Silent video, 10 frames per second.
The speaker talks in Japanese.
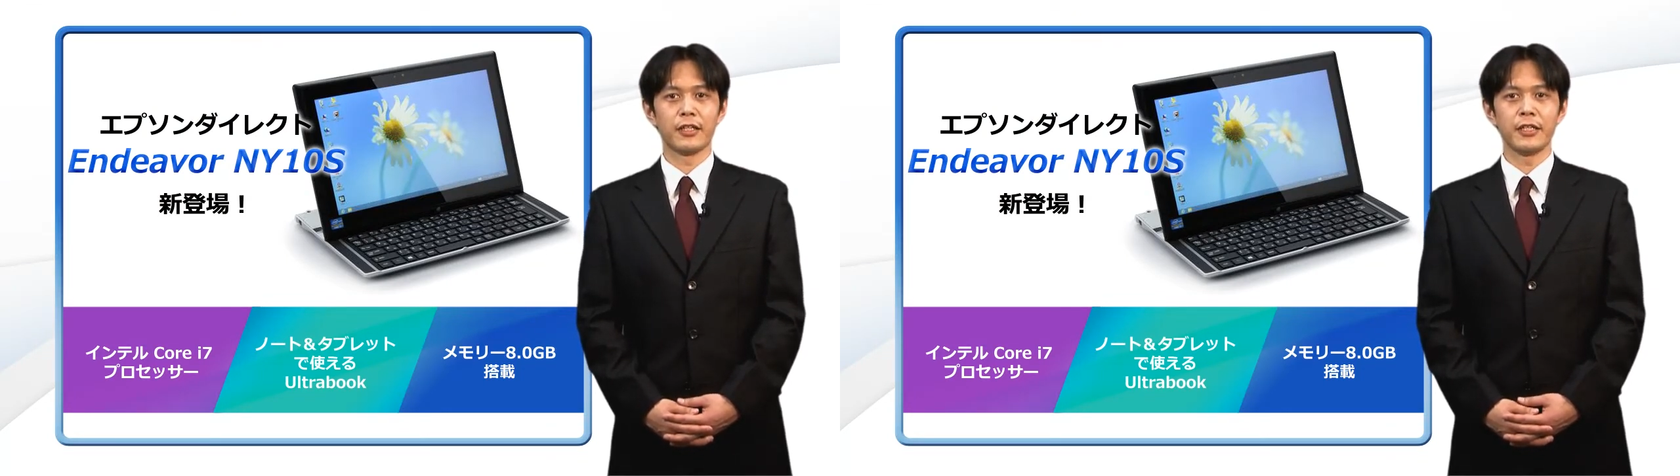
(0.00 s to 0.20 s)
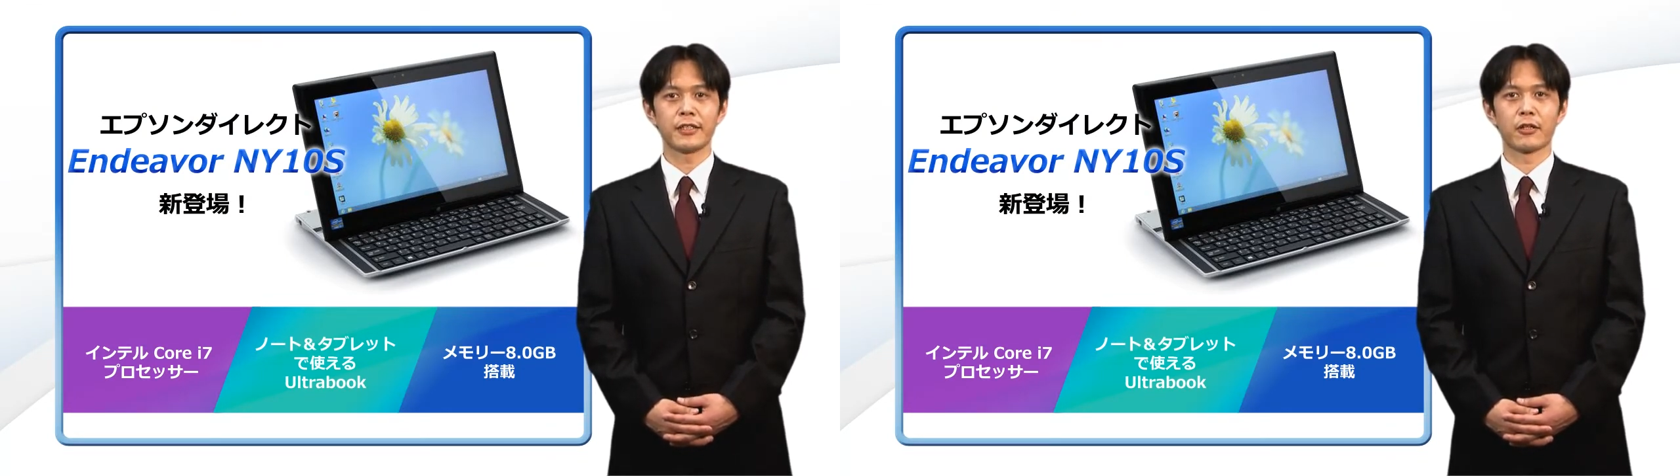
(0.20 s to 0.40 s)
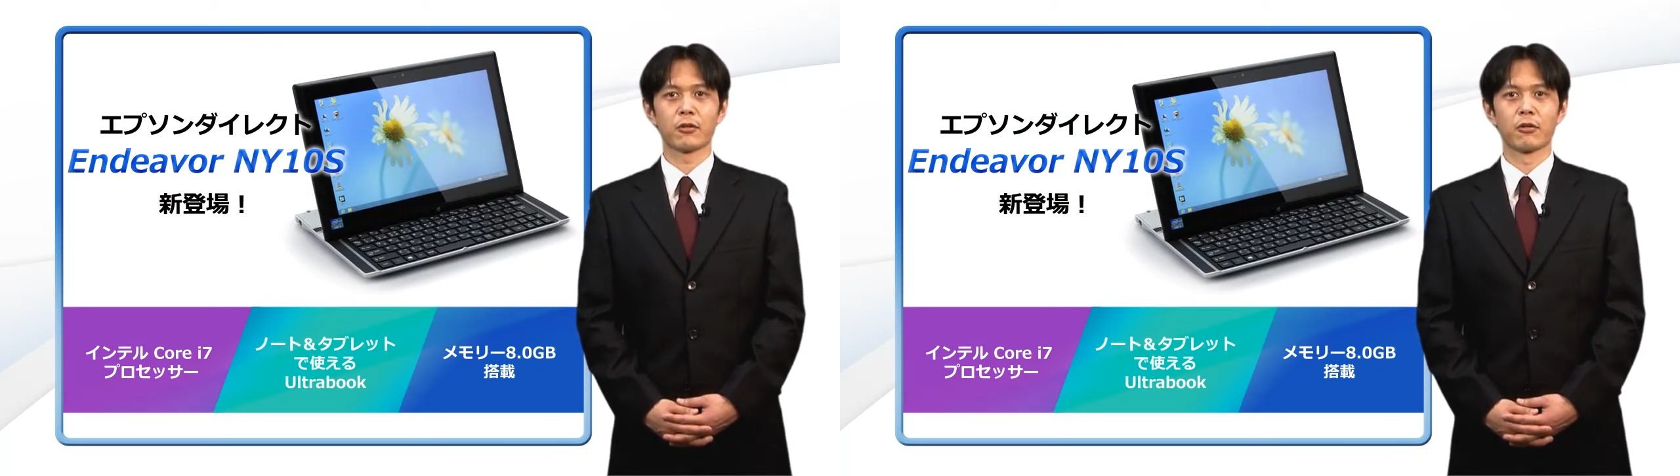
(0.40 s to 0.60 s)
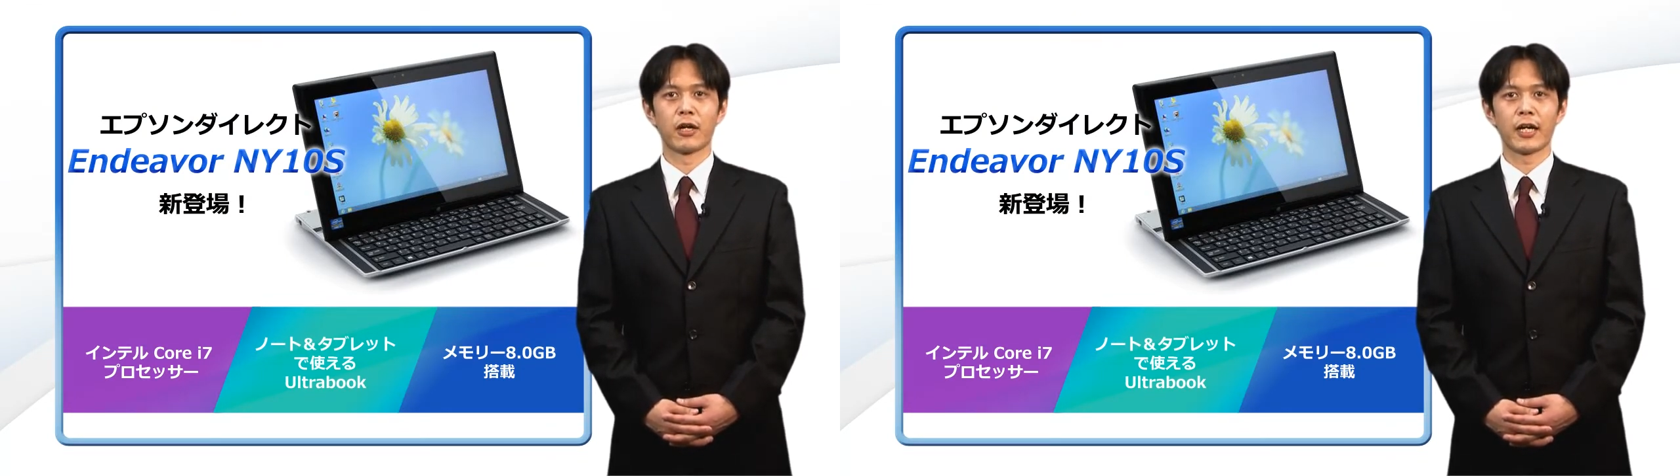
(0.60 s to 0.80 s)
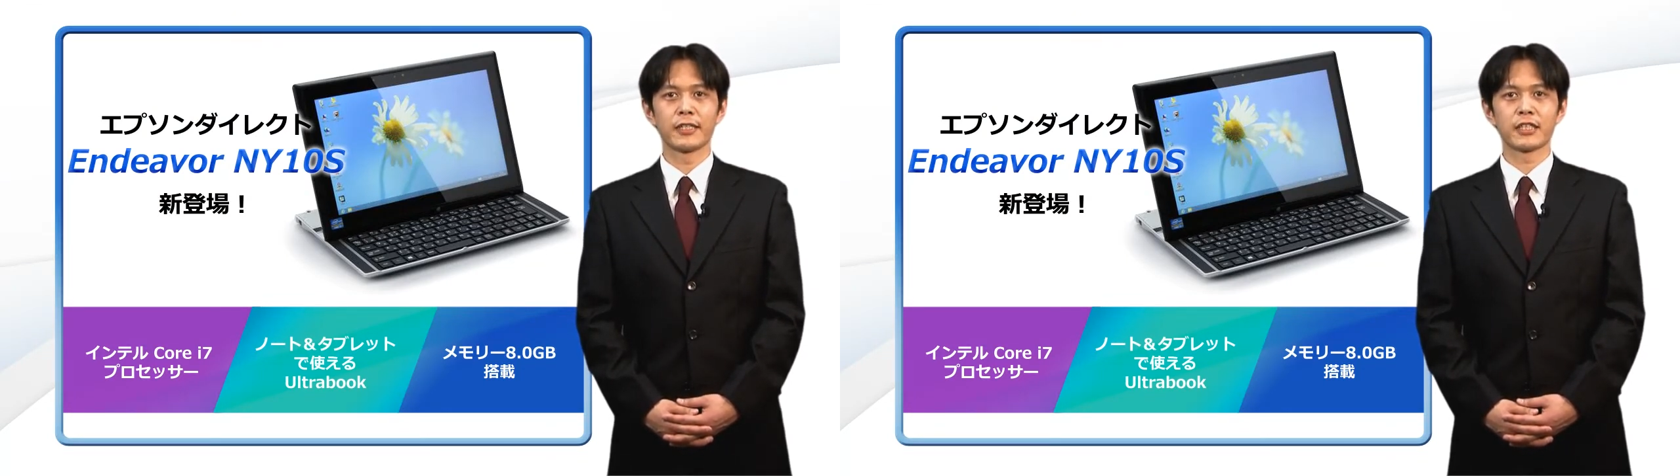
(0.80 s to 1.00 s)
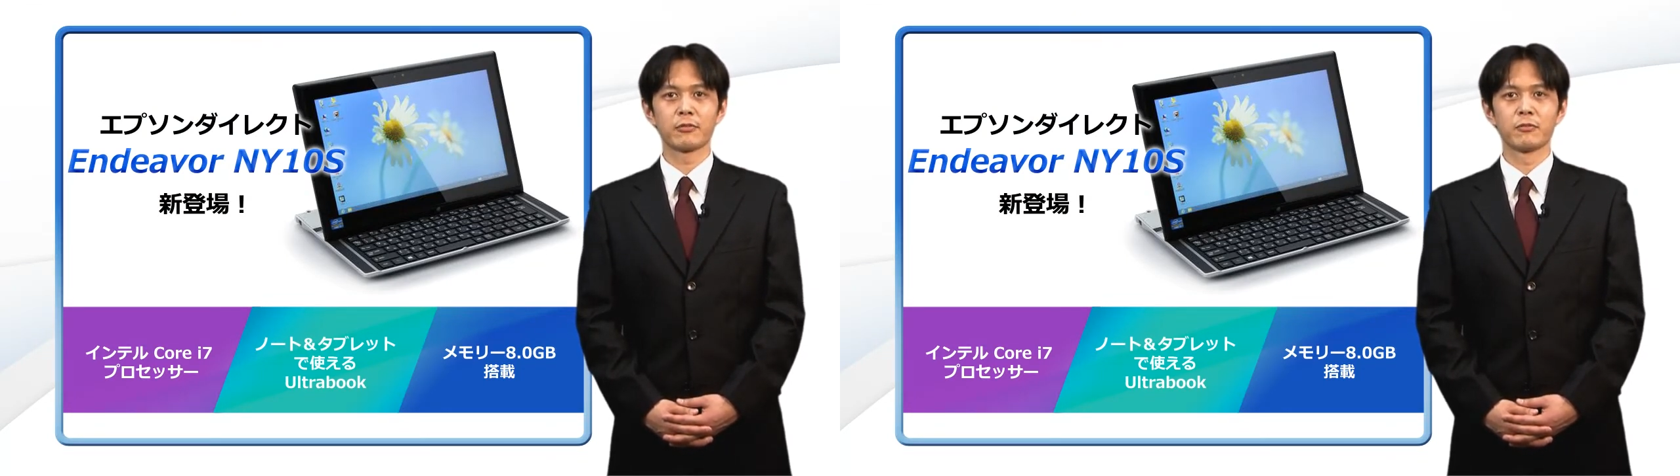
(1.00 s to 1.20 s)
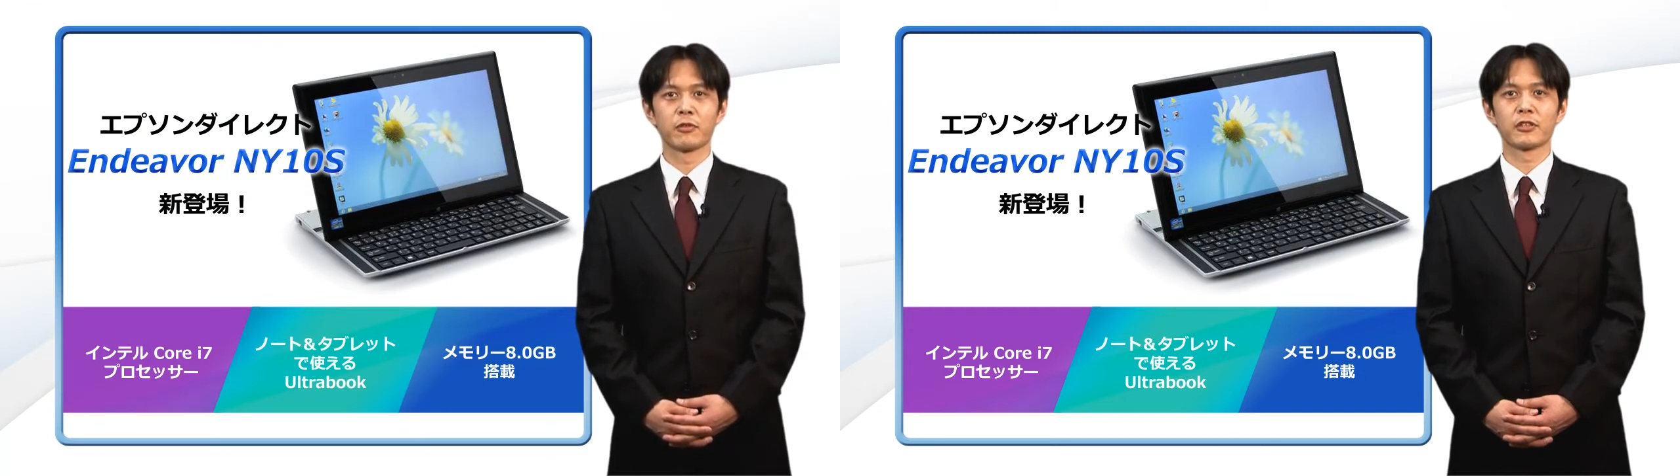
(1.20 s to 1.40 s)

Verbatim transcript: インテル Core i7